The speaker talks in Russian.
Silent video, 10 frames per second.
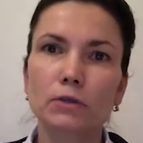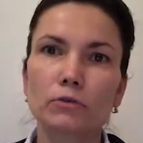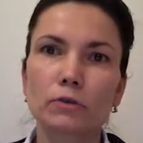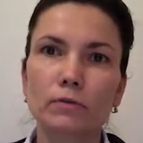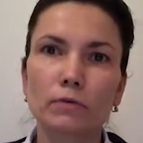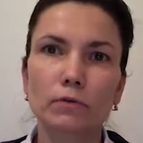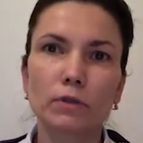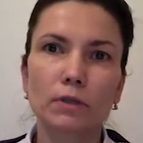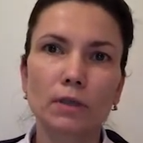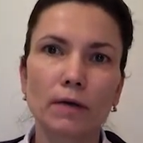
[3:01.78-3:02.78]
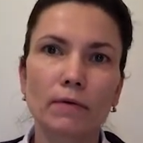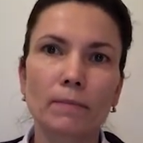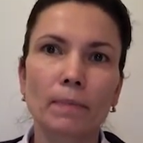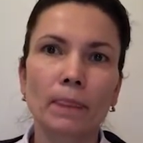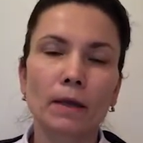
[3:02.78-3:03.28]
за счет своего состава,
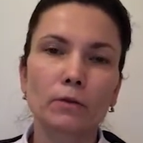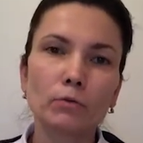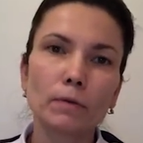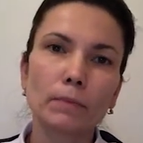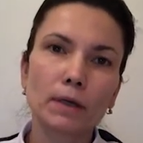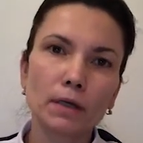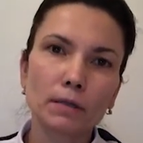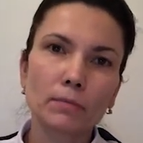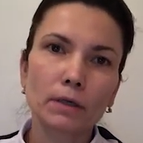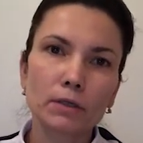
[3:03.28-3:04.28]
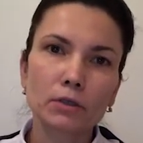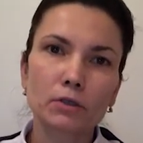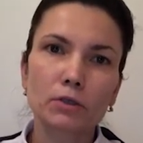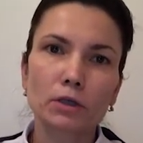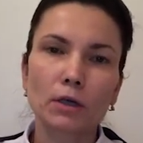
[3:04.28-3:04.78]
ну и при этом,
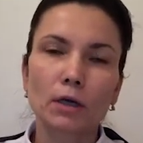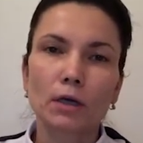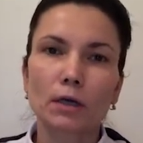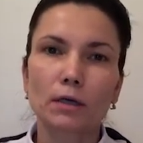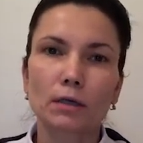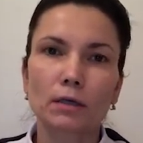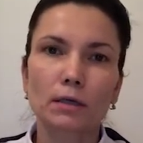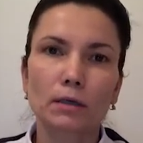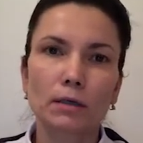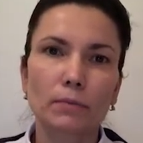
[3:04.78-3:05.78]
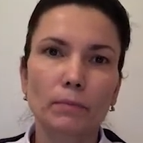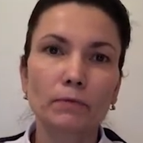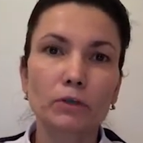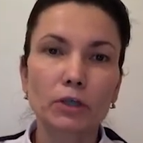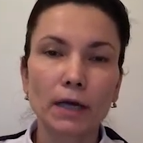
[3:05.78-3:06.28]
конечно же, э,
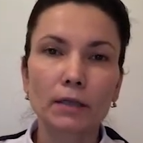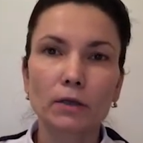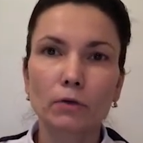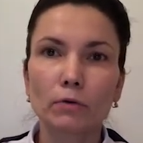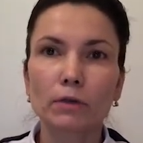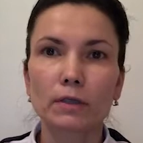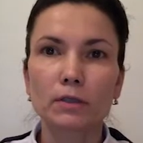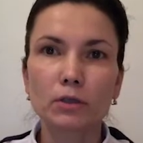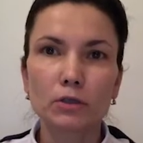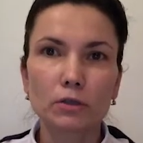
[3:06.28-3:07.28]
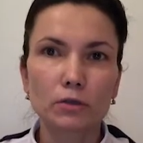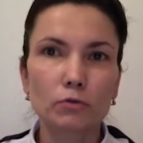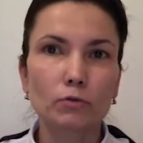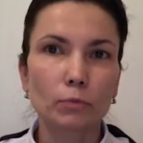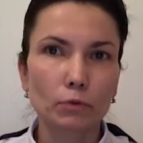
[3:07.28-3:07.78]
повышает ее
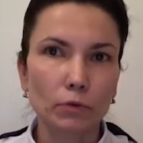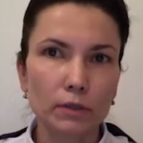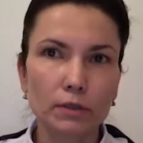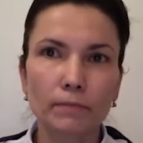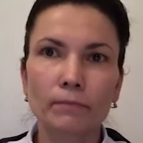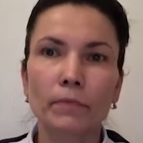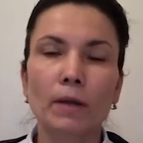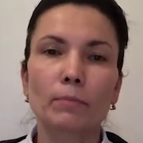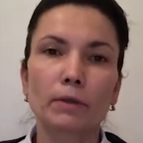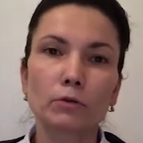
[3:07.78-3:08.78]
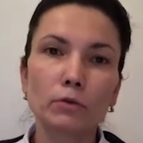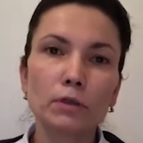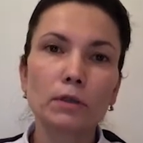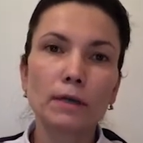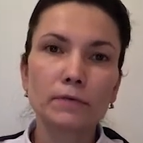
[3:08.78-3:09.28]
эластичность и упругость.
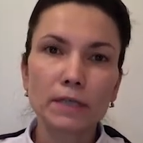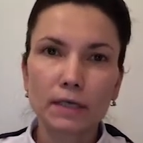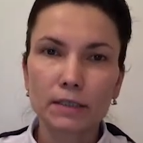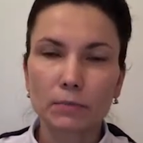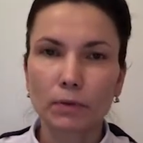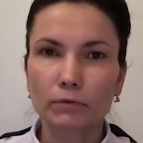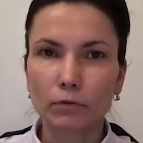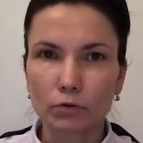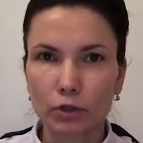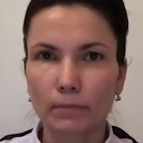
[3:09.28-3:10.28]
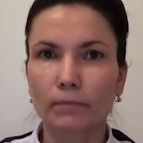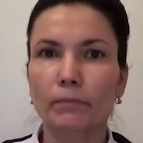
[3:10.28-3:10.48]
Подходит для всех типов кожи.